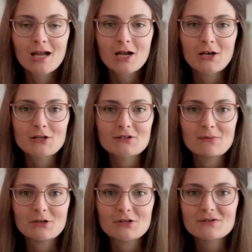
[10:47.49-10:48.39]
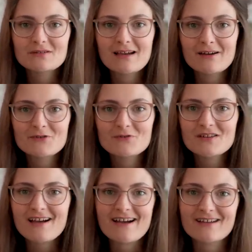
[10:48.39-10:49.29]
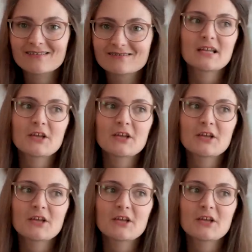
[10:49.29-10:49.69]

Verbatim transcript: kann ich es am nächsten Tag schon tragen.